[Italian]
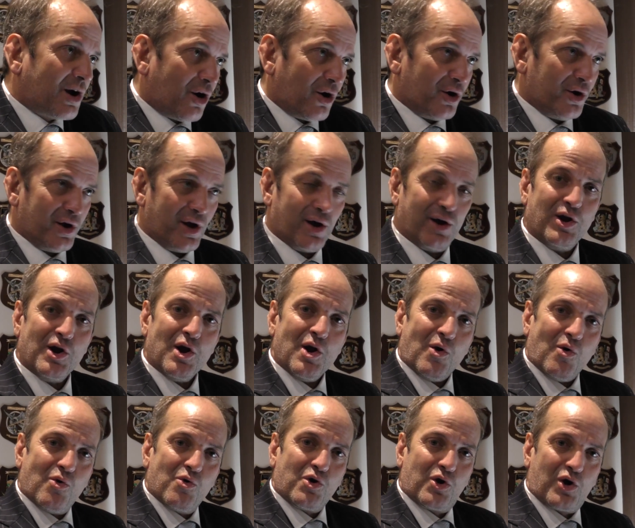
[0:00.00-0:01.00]
con
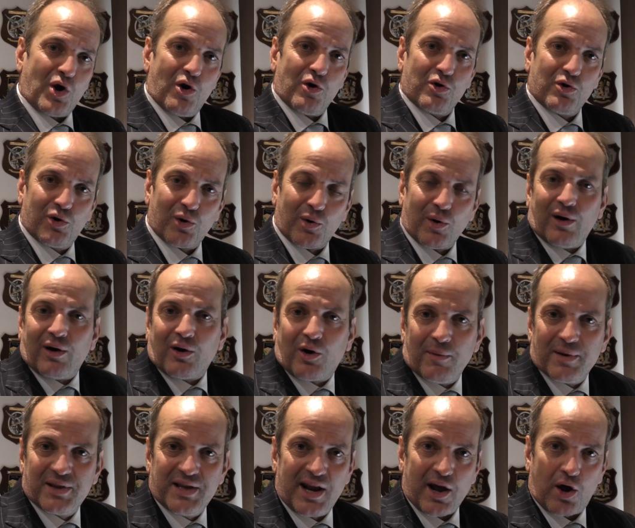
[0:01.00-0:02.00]
un congruo,
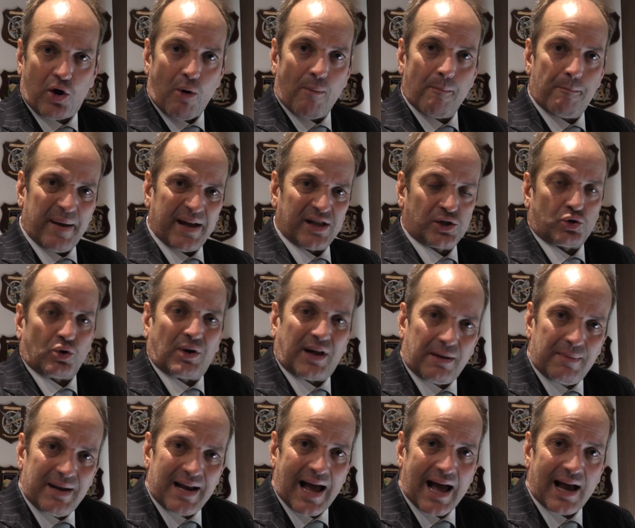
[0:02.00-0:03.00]
come dire, compenso
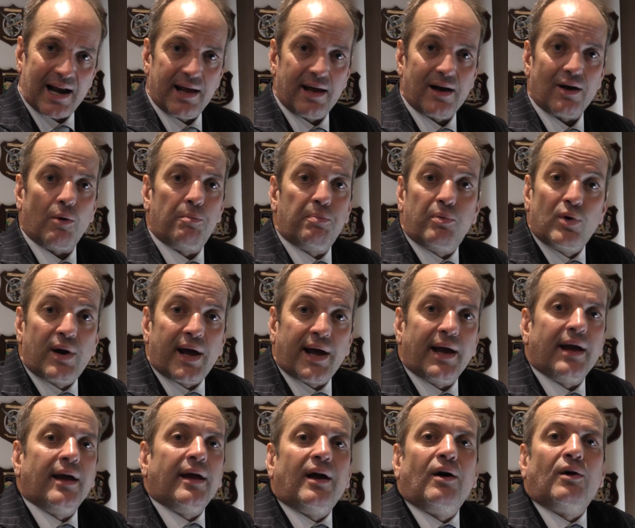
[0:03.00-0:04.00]
criminale,
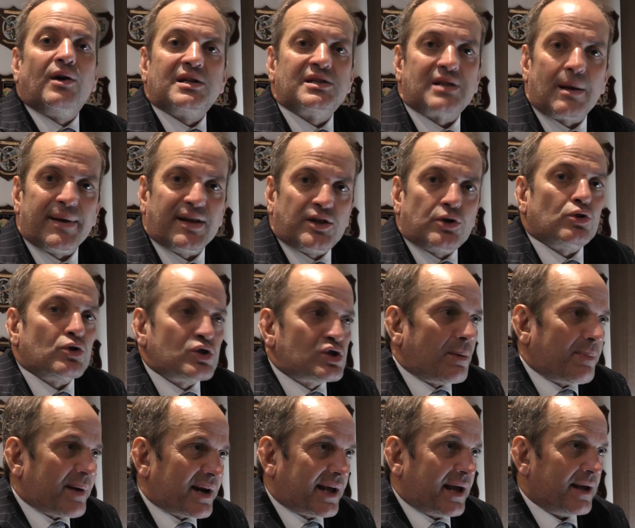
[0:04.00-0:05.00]
oppure onestamente io non
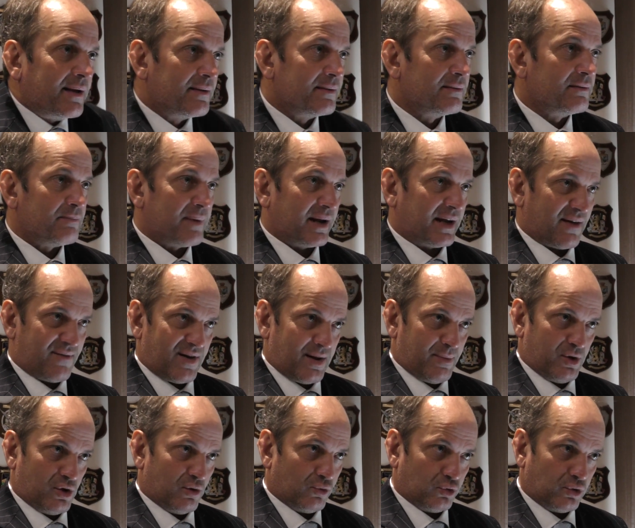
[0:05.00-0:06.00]
so perché perché
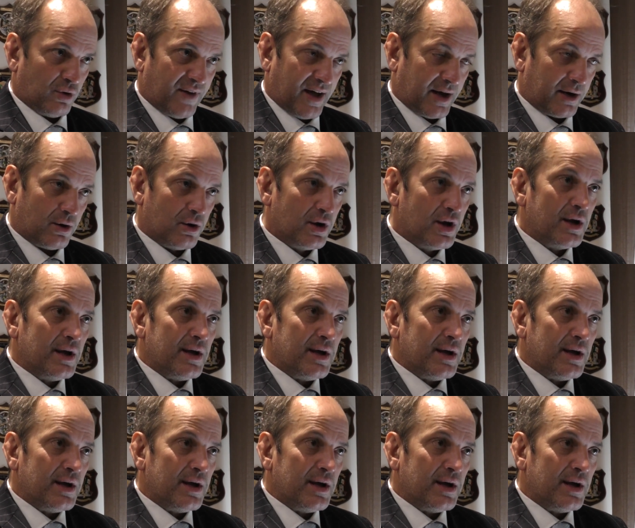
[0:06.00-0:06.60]
avrebbe dovuto farlo.